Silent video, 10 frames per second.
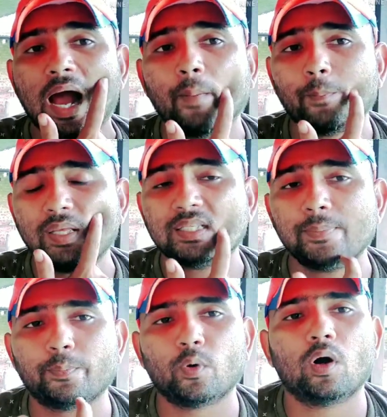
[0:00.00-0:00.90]
आप में
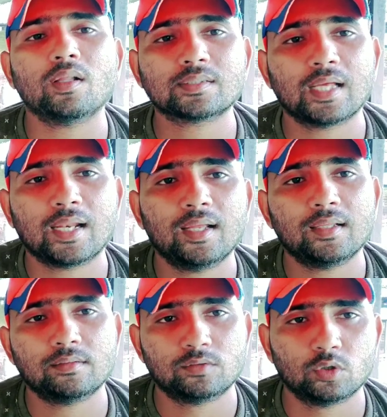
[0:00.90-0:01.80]
से बहुत सारे
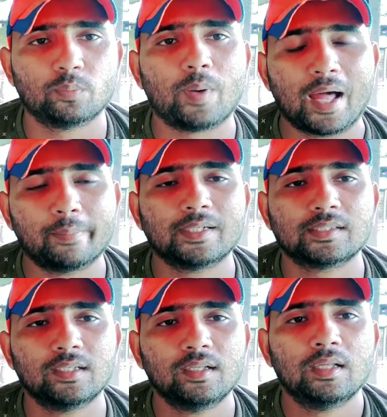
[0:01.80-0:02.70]
जो
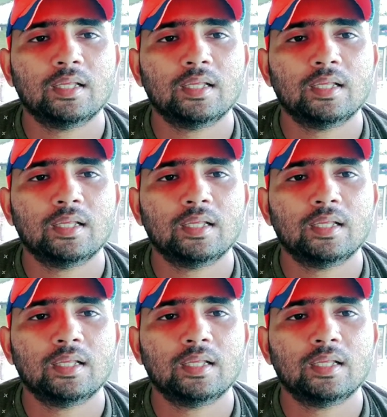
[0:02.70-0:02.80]
फार्मर्स हैं